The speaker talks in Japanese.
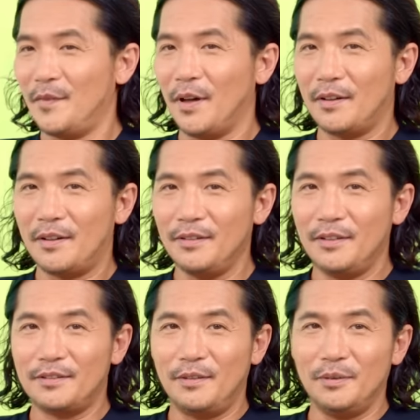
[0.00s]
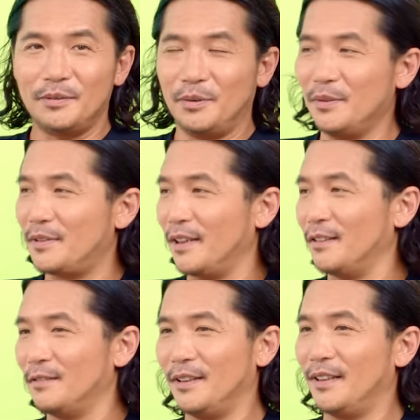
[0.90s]
いう。なかなかお父さ
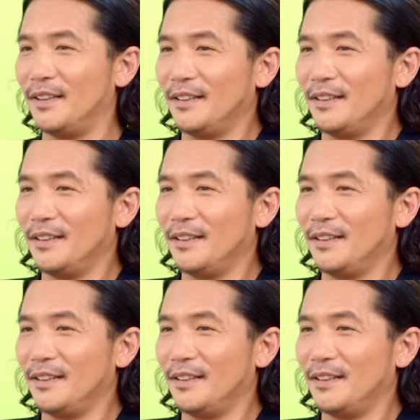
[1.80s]
んは